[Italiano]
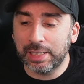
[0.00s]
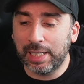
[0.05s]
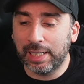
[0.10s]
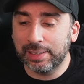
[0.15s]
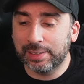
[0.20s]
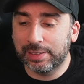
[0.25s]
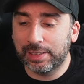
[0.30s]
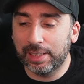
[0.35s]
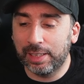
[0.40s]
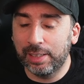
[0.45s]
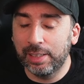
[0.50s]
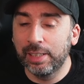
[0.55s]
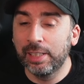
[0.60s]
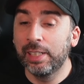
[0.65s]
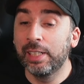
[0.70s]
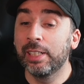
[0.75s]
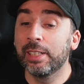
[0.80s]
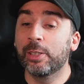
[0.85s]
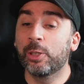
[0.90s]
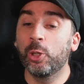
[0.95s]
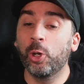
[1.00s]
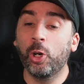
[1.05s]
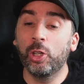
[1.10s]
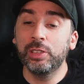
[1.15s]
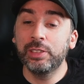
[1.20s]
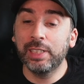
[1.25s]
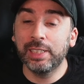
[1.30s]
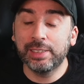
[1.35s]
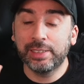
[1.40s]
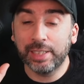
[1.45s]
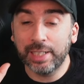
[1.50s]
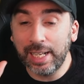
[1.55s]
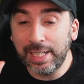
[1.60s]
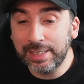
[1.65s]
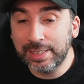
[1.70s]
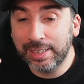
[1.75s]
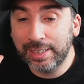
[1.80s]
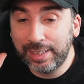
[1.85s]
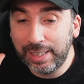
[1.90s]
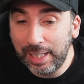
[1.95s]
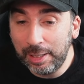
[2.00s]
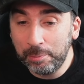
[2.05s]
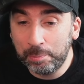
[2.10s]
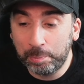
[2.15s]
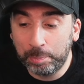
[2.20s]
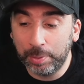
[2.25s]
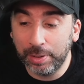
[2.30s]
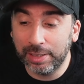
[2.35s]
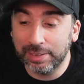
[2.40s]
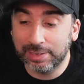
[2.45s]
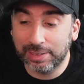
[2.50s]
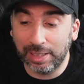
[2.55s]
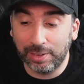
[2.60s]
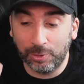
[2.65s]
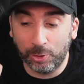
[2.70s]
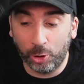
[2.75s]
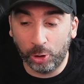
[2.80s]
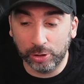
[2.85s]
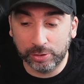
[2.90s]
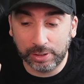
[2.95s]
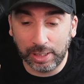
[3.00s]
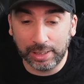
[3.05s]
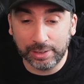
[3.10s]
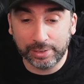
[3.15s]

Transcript: cassa. Con tre skip stavolta.